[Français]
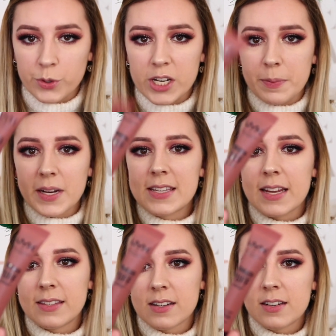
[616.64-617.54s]
Donc j'ai pris
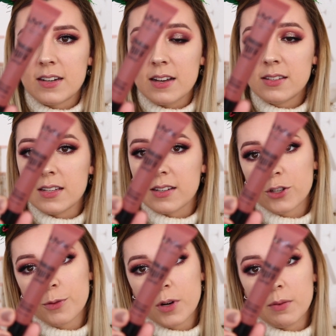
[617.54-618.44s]
cette teinte là, c'est
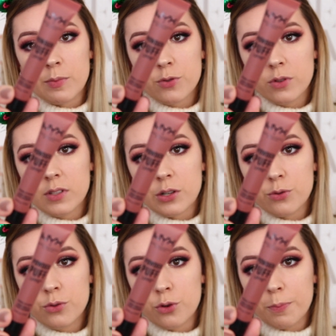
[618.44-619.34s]
exactement la même chose, c'est
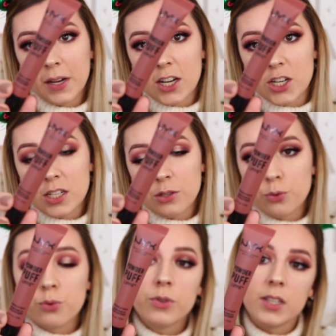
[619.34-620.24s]
juste le packaging
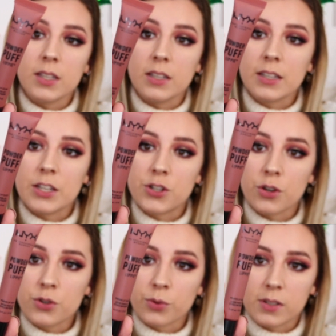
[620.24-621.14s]
du coup qui,
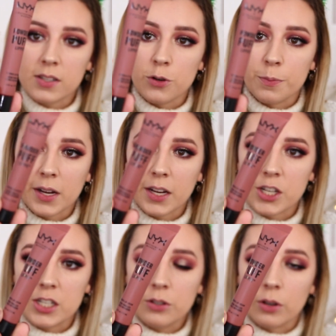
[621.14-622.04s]
change. Donc ça c'est le
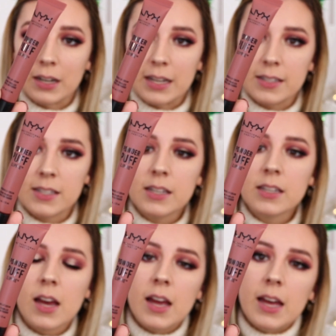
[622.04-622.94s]
packaging euh,
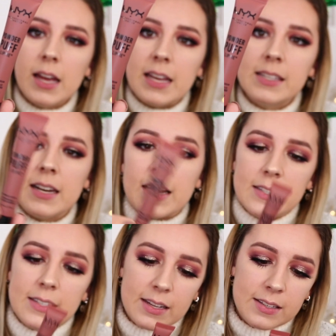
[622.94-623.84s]
classique et c'est la
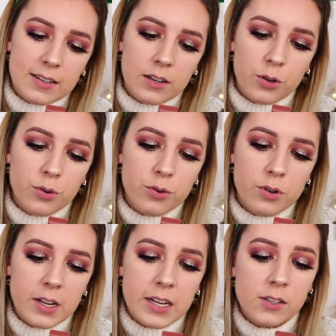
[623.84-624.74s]
teinte
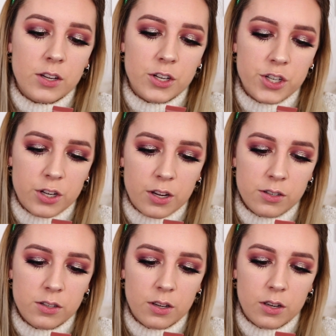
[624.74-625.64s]
Cool
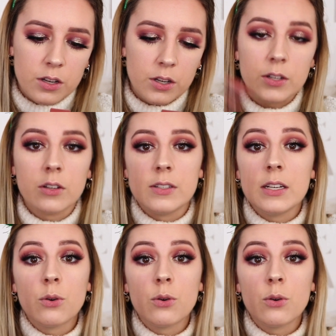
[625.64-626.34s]
Intentions 01 euh,